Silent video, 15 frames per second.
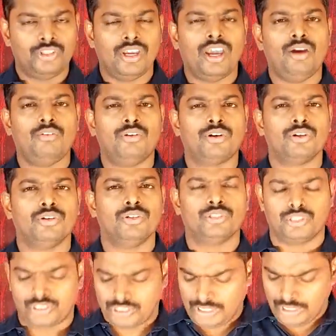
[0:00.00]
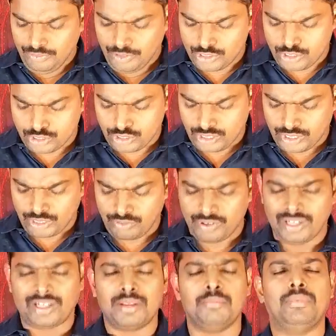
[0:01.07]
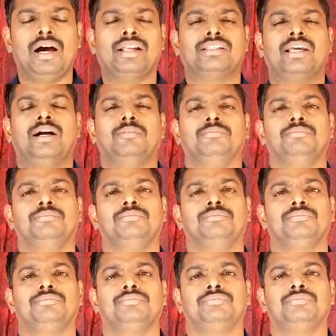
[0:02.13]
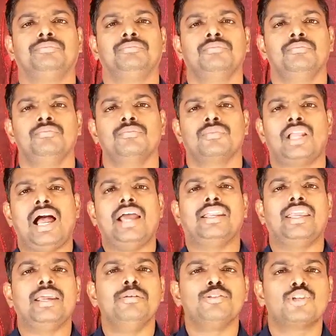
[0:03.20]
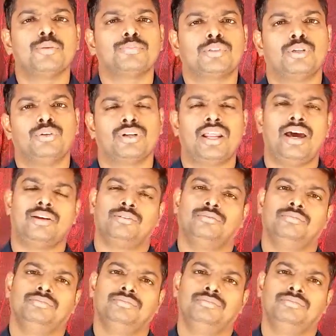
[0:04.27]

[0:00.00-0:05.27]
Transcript: దేవుడు సెలవిచ్చుచున్నటువంటి మాట ఆయన ఏం చెప్తూ ఉన్నారు